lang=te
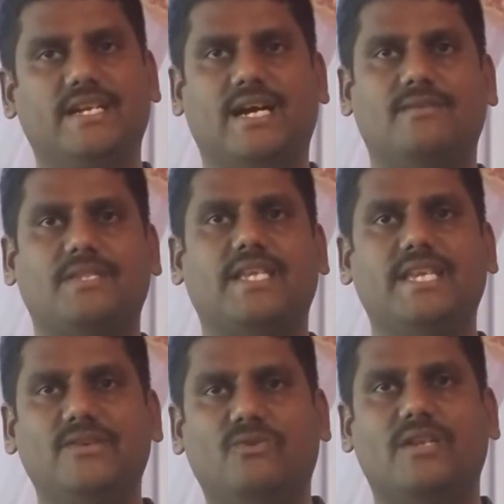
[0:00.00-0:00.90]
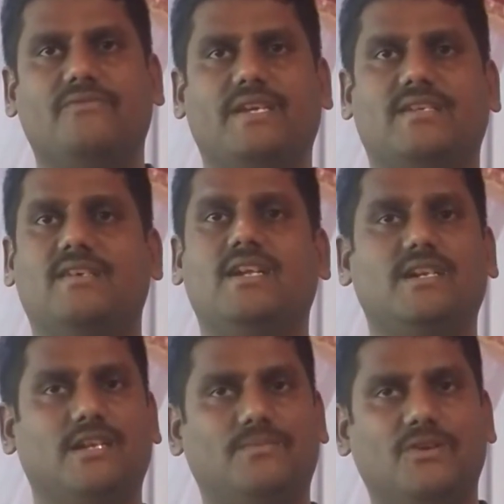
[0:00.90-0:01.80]
కాకపోతే ఈ వన్ వీక్
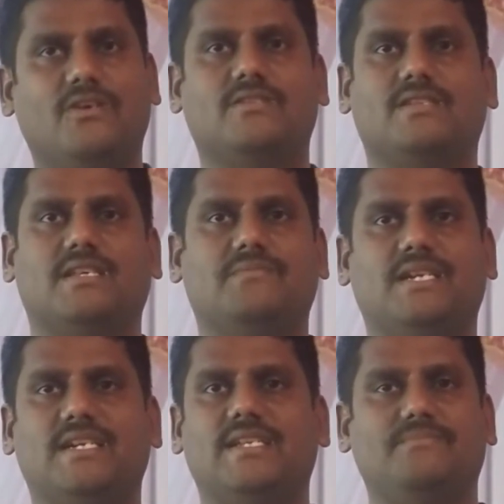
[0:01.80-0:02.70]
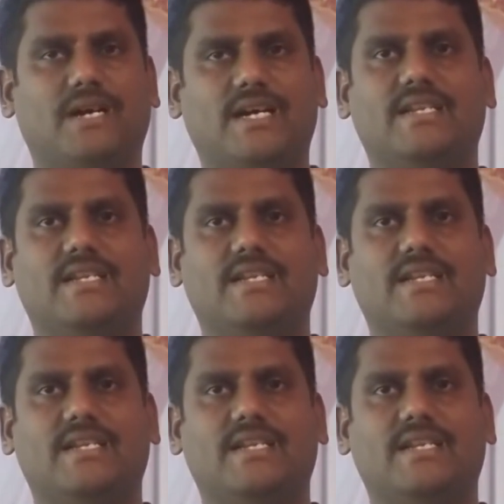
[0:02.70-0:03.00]
డబ్బుల కోసం చదవమనండి బాగా